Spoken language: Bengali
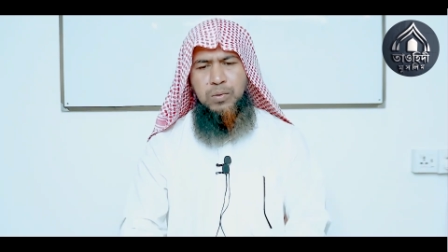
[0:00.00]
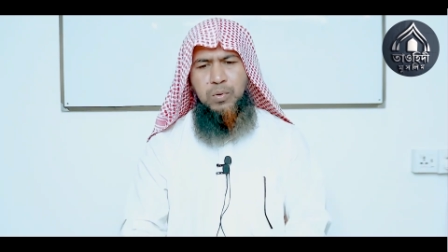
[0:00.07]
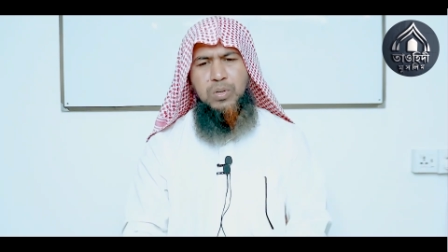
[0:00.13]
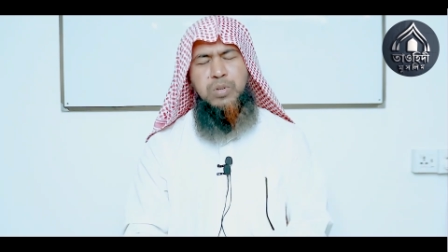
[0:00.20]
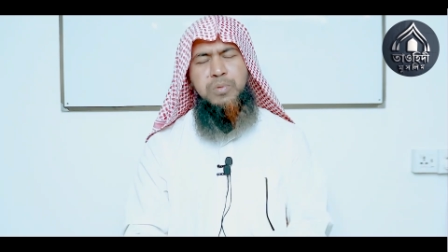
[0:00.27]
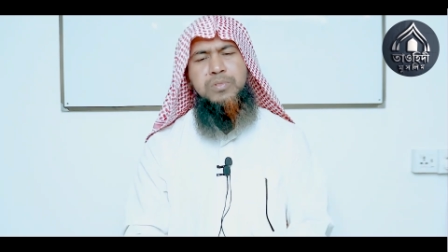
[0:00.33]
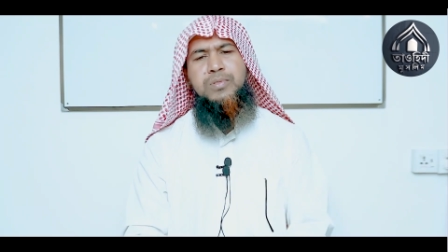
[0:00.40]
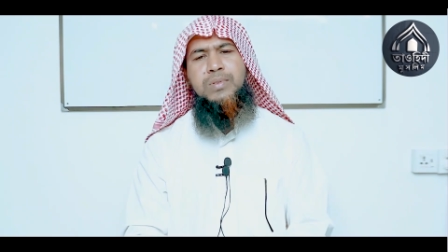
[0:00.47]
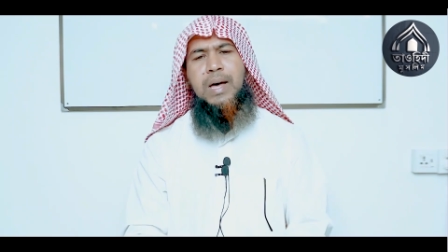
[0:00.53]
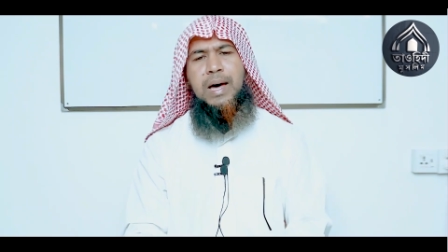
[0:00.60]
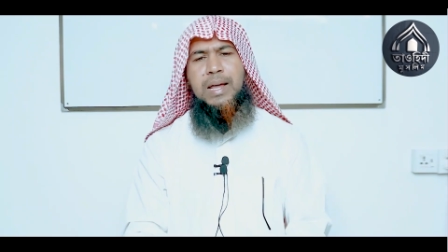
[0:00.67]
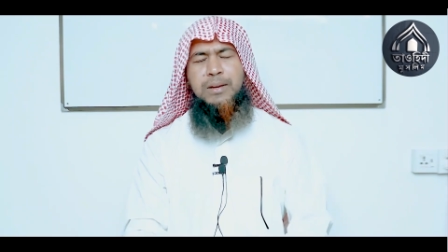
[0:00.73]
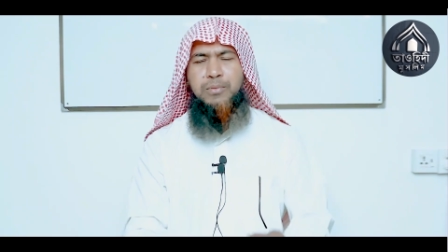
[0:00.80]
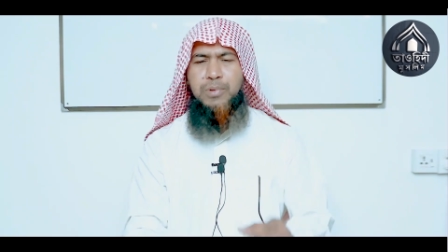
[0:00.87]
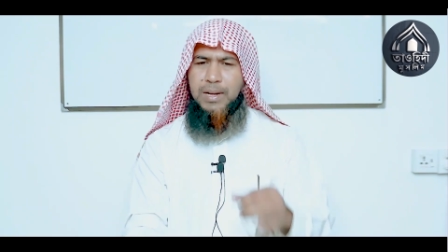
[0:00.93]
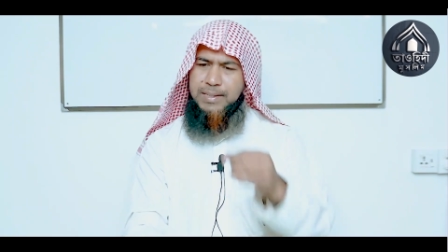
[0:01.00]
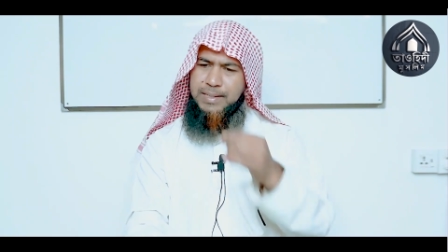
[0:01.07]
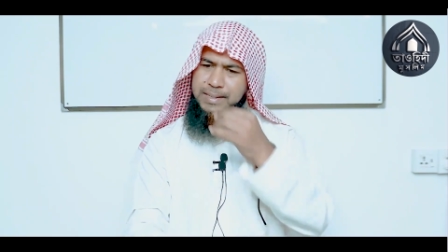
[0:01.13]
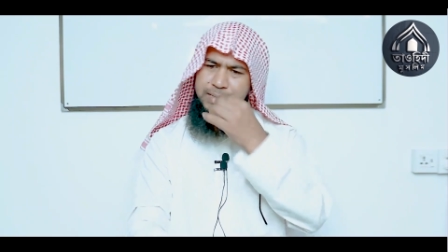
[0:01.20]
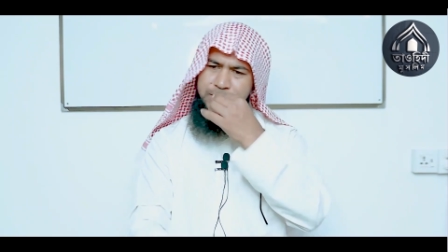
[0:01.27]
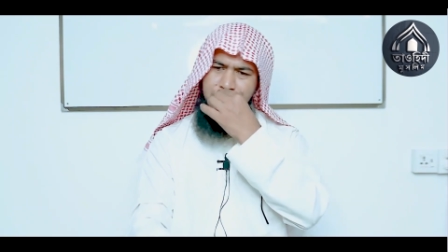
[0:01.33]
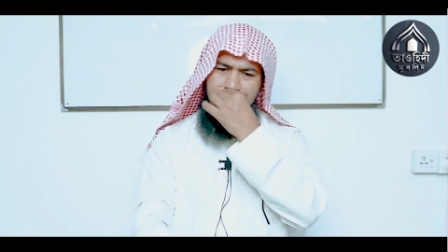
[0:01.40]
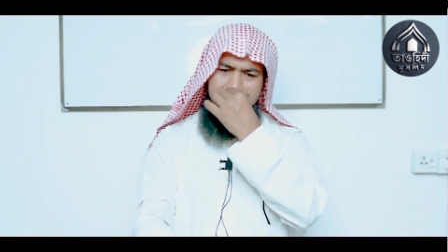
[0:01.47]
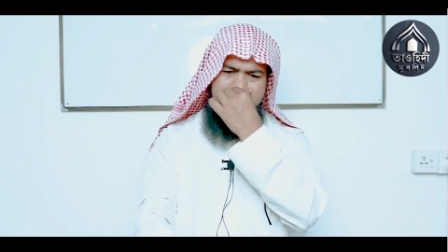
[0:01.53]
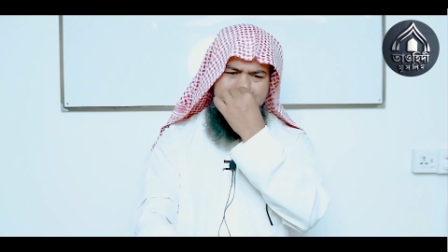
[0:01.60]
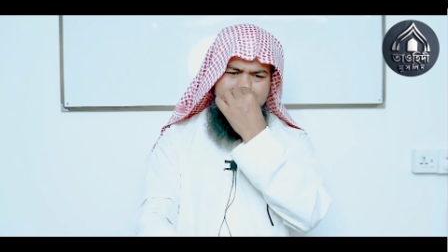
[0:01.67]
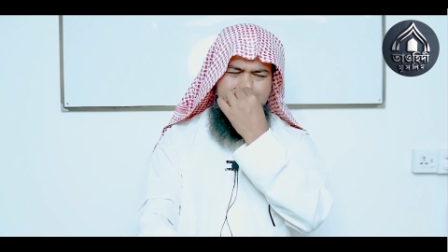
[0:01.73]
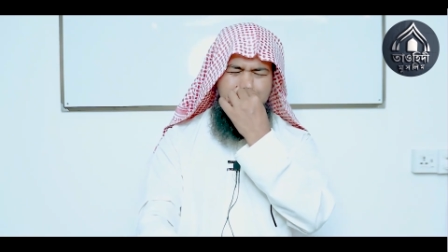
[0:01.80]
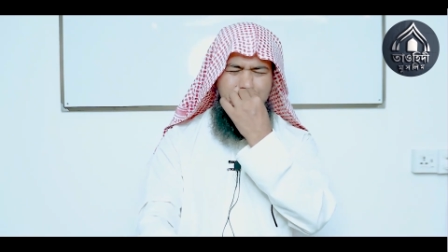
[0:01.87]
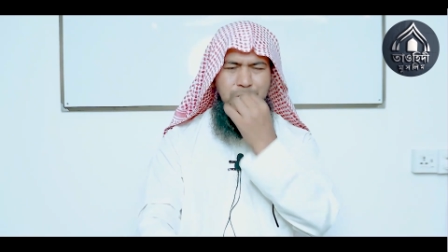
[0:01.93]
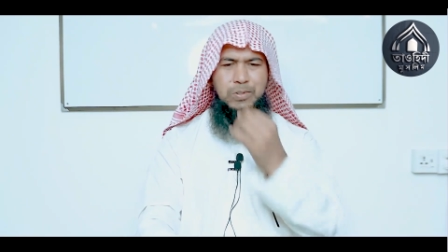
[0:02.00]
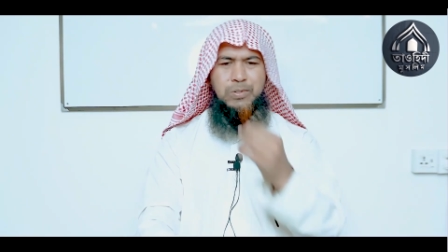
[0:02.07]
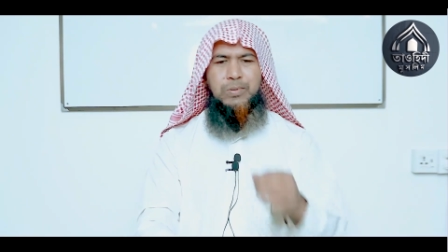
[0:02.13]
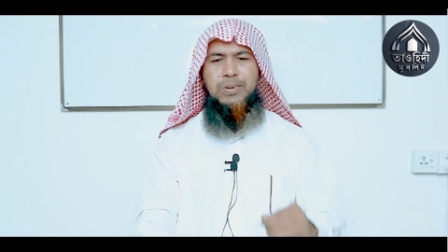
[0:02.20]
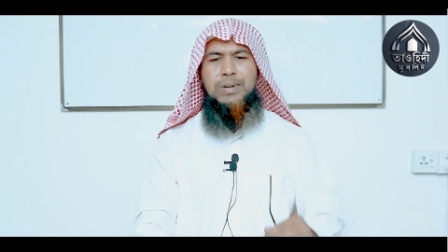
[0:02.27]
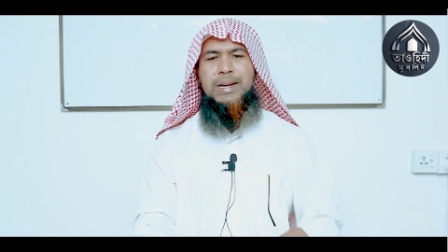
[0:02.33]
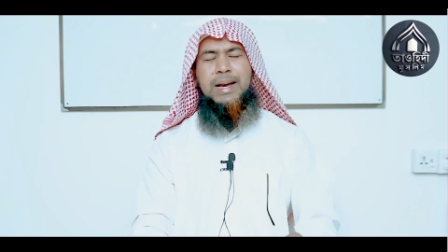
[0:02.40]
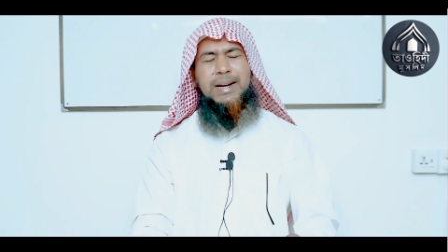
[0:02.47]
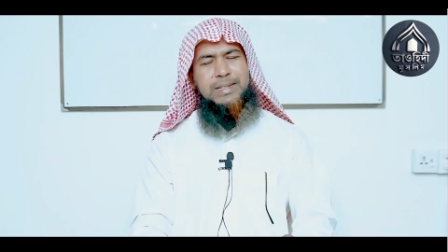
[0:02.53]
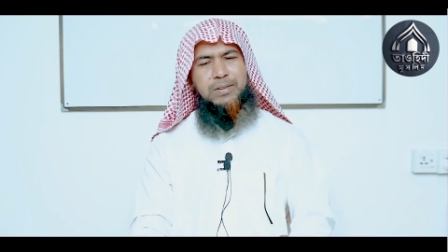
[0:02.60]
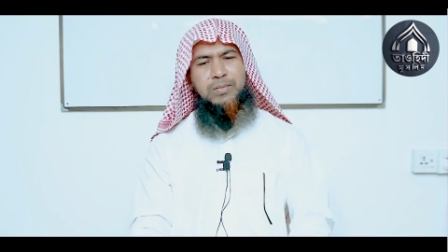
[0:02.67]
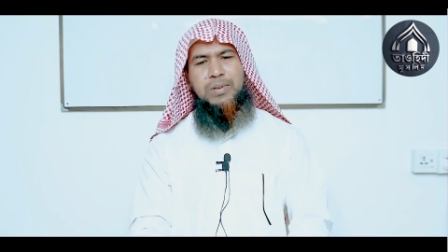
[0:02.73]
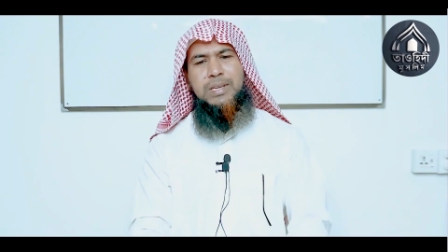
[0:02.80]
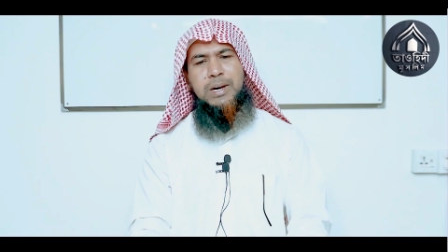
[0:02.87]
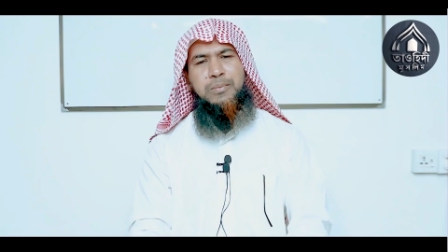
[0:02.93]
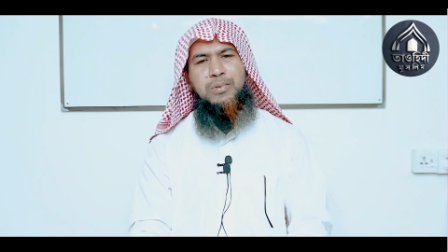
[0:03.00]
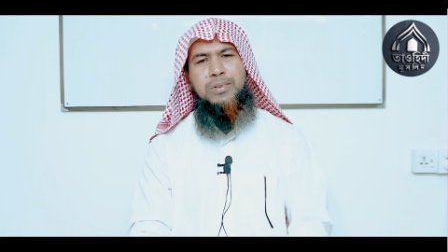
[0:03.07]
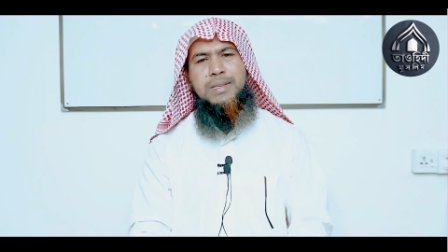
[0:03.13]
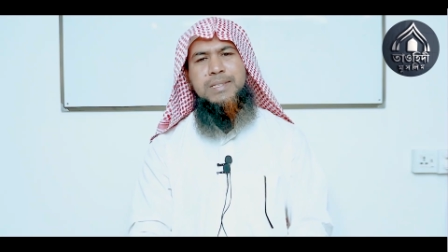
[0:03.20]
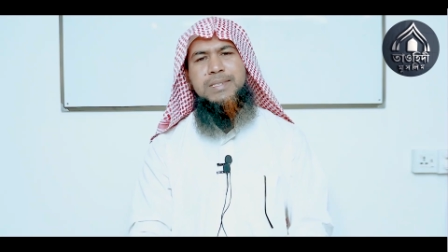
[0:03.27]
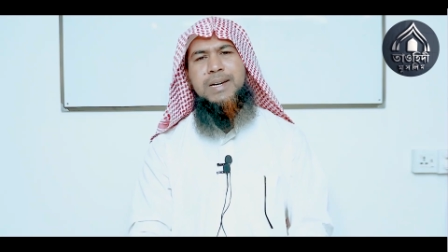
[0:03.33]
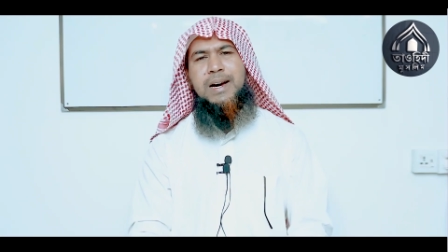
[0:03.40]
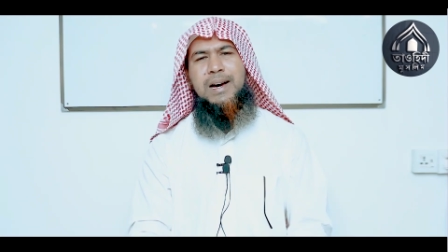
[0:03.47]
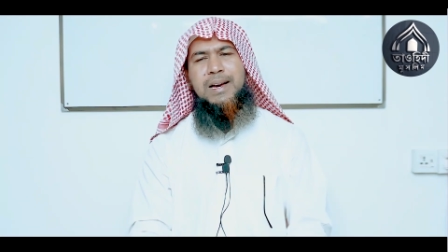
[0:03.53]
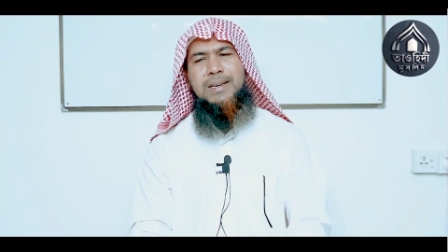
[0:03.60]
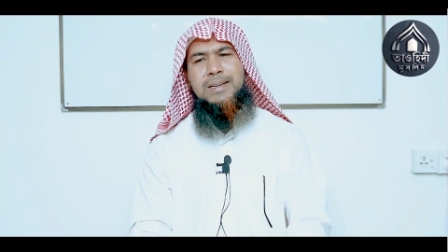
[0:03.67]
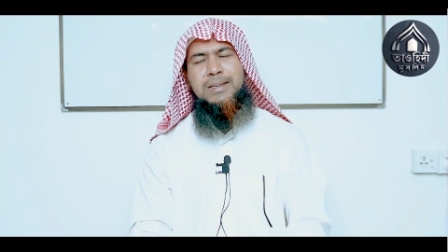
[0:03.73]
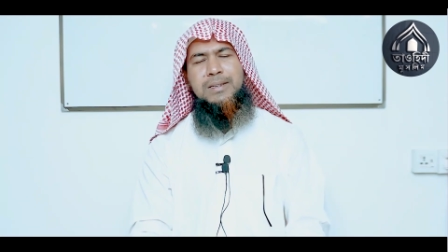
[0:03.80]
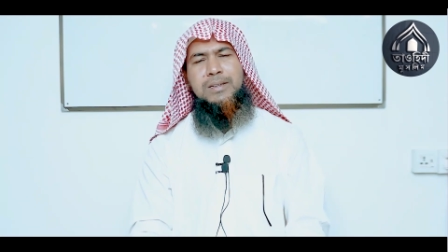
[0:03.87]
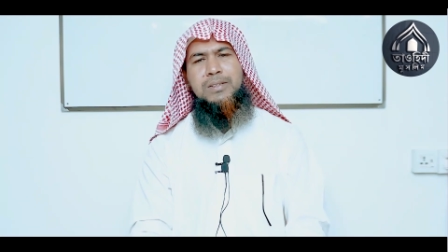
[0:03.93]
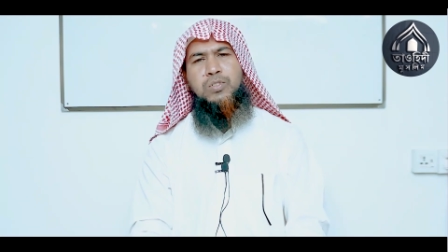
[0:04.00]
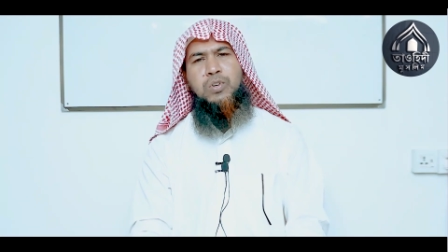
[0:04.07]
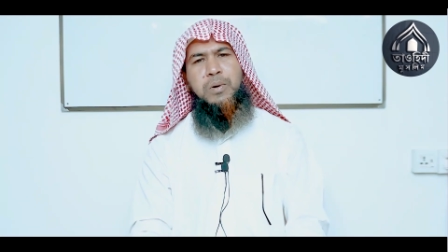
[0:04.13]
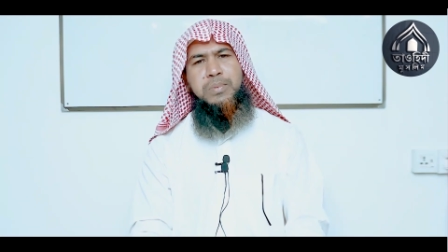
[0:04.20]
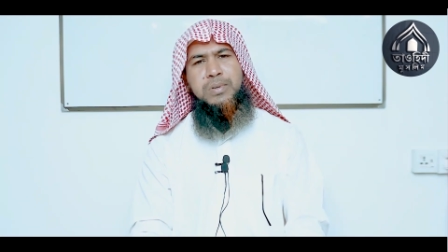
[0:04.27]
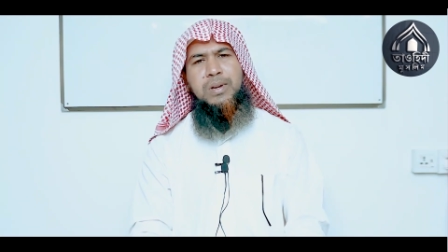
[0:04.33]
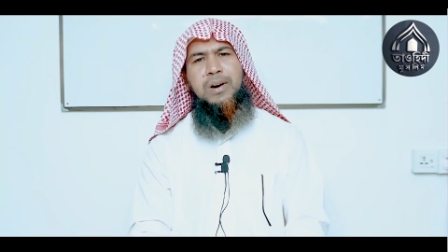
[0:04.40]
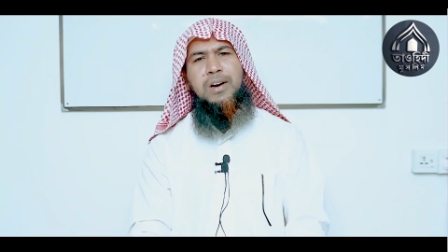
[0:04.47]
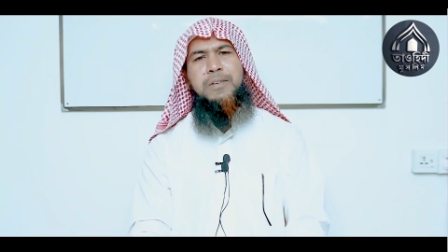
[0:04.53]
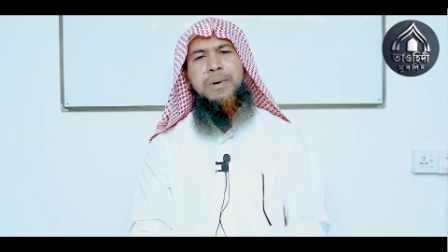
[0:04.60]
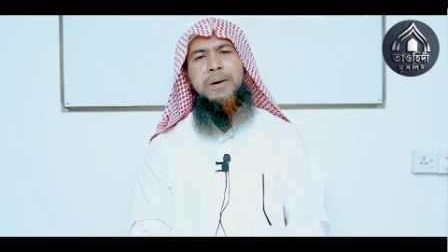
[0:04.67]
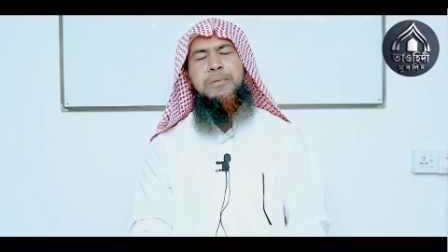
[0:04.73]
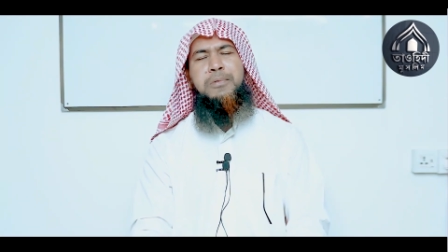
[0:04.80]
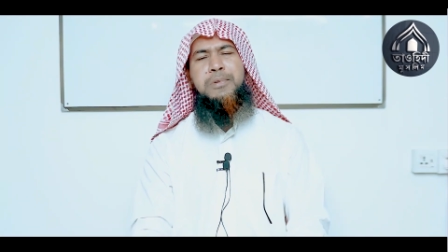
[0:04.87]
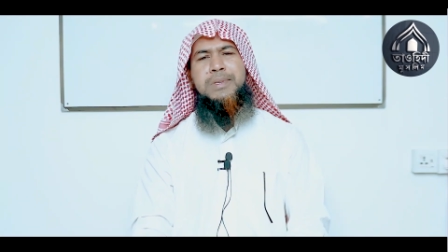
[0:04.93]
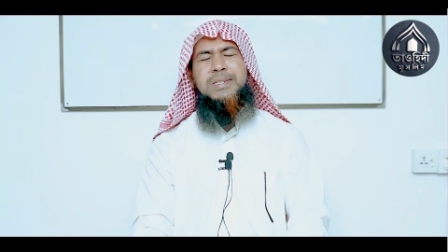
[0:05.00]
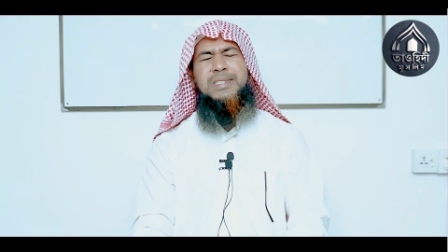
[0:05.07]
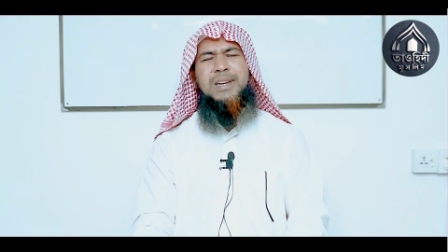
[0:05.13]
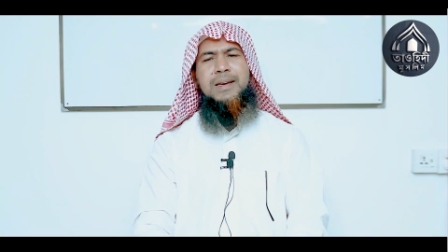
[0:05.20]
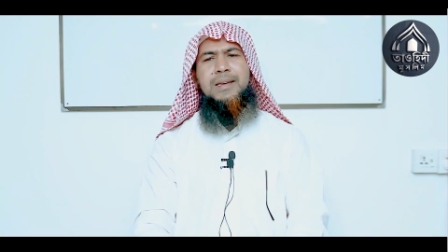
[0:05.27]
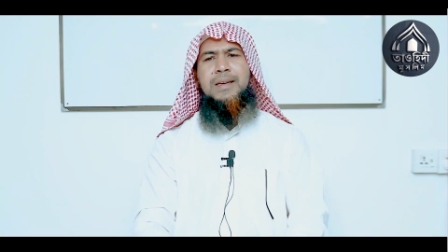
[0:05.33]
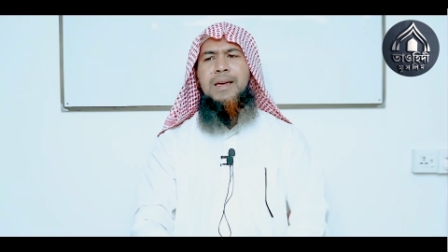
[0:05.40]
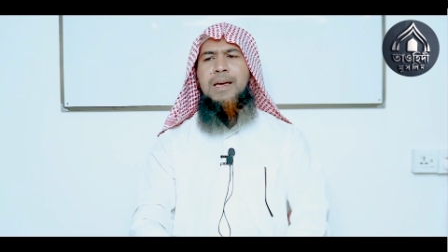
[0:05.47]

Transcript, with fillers: ওই সমস্ত আলেমোলাদের ওলামাদের জন্য একটি কথা বলতে চাই সবিনয়ভাবে বলতে চাই